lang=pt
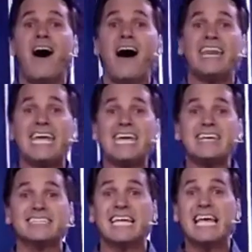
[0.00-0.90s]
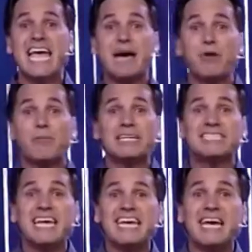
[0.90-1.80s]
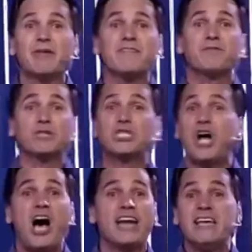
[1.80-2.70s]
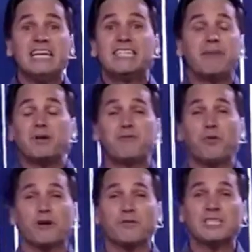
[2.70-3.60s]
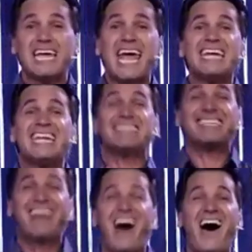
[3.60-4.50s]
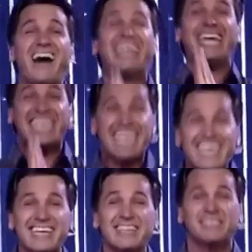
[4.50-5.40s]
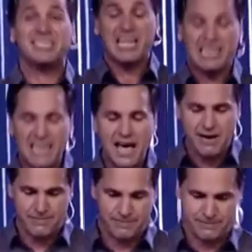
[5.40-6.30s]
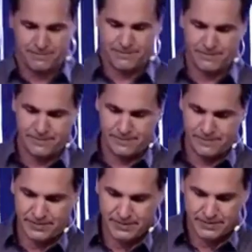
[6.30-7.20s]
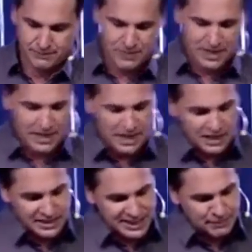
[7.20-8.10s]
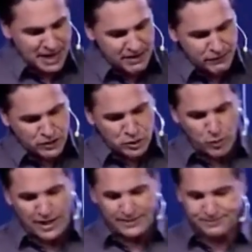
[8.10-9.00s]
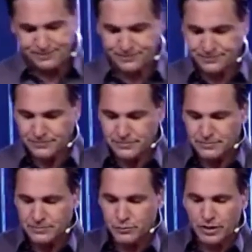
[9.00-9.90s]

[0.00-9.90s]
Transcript: você tenta replicar os, o, os valores de Deus sem replicar Deus. Muitas pessoas tentam querer o, o reino, mas sem o rei